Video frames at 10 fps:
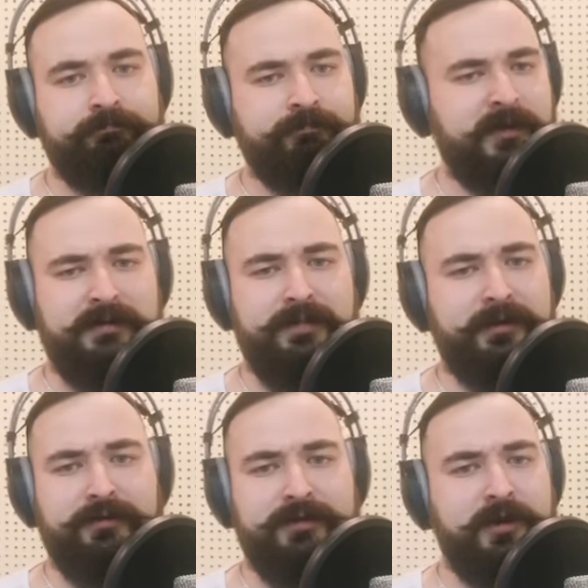Не
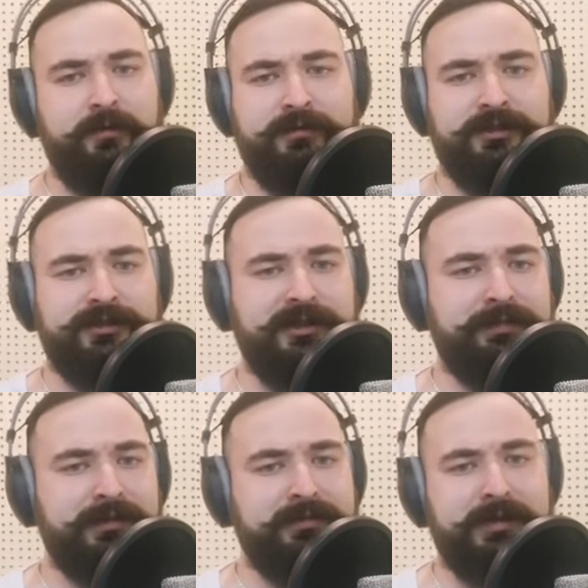пойду я утешать
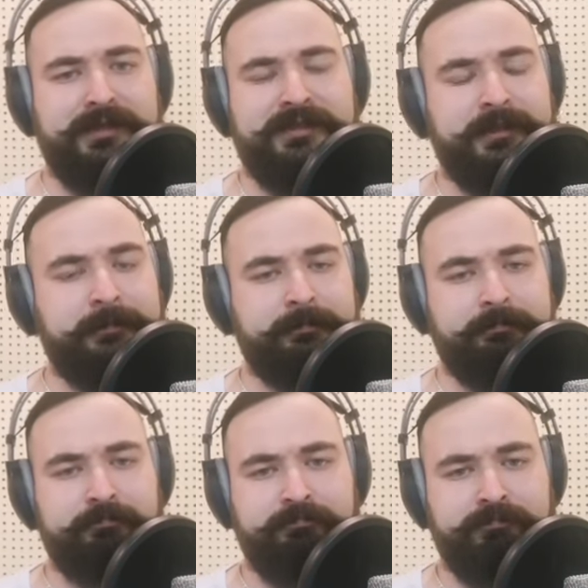по доброте.
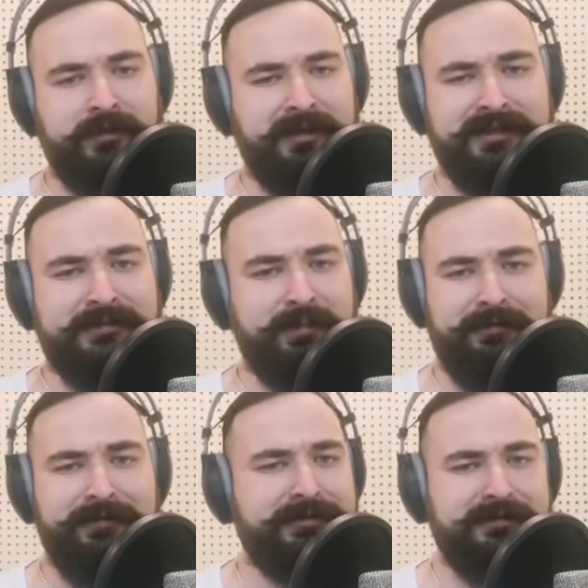Есть,
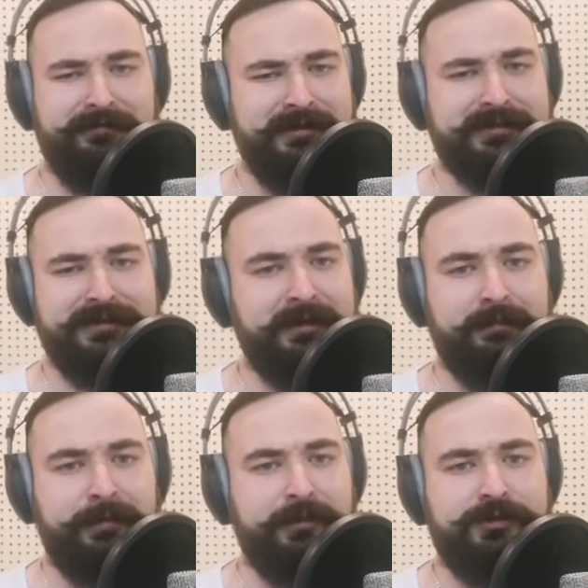поверьте,
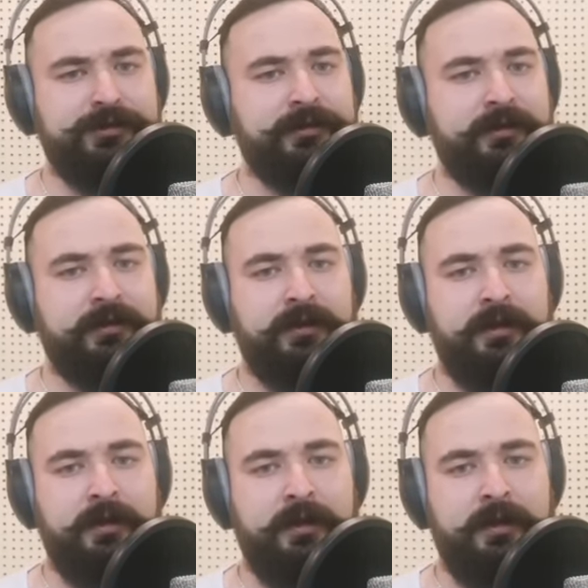веская причина.
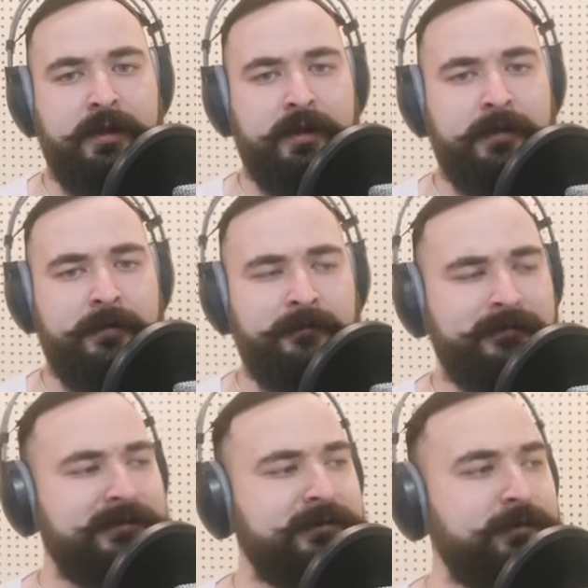
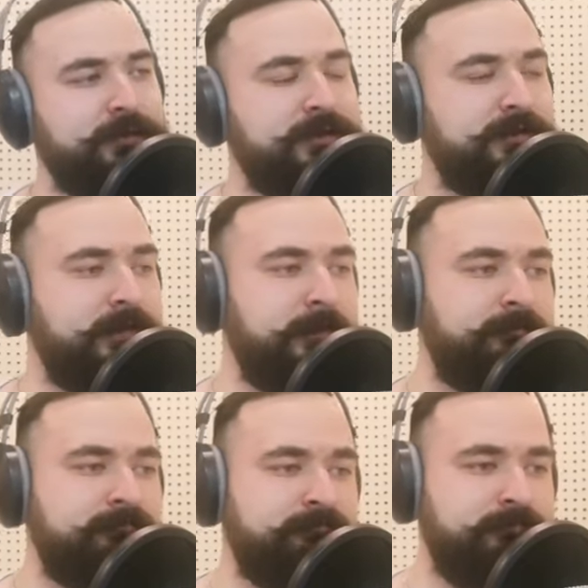В одиночестве,
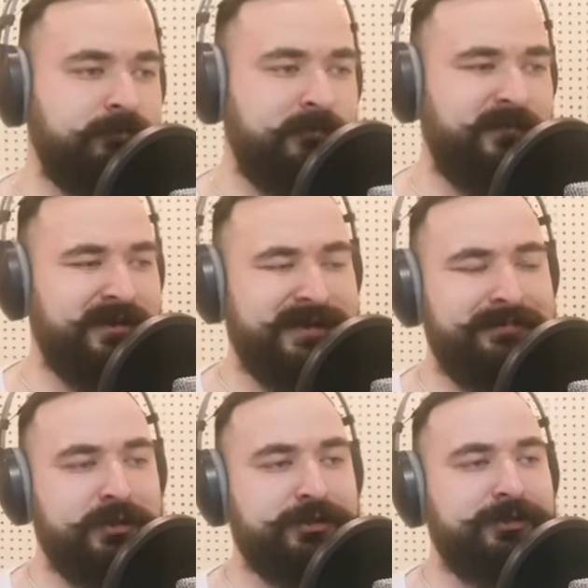в
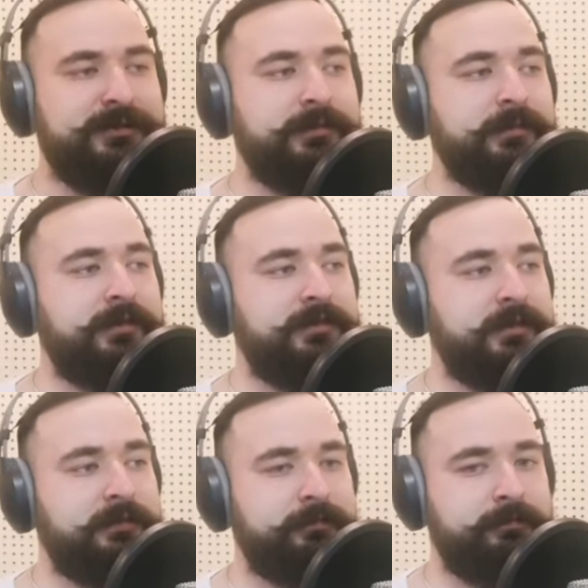кромешной
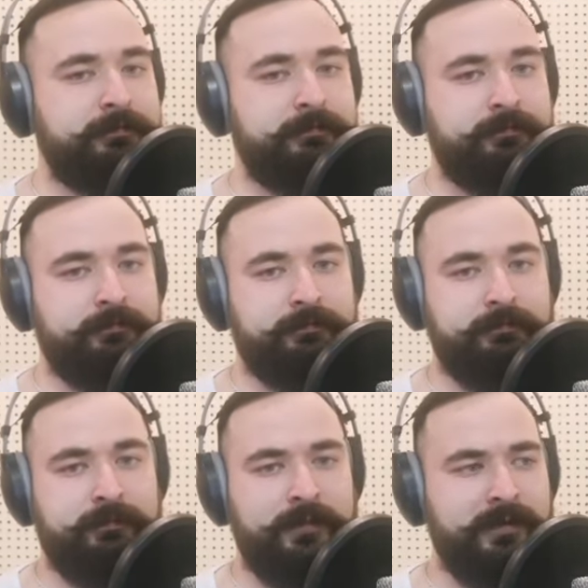темноте.
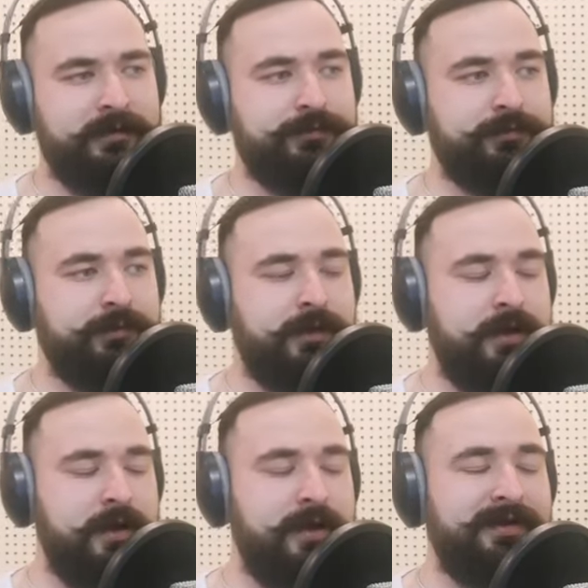Плачут
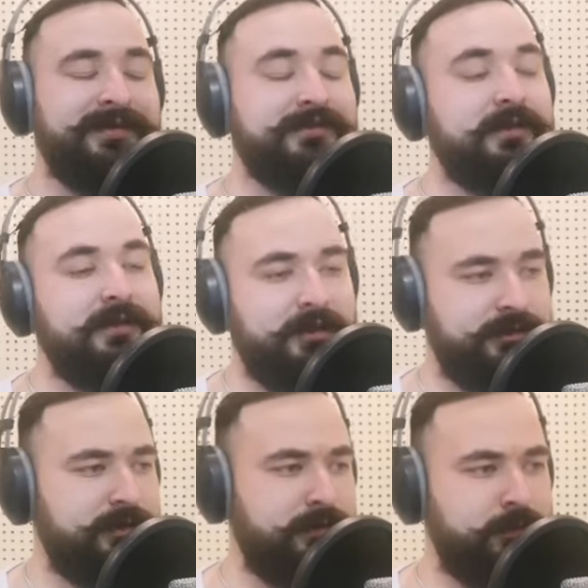
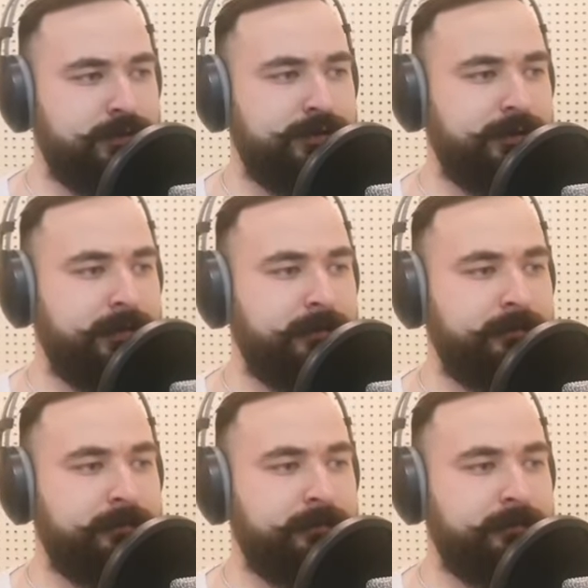настоящие мужчины.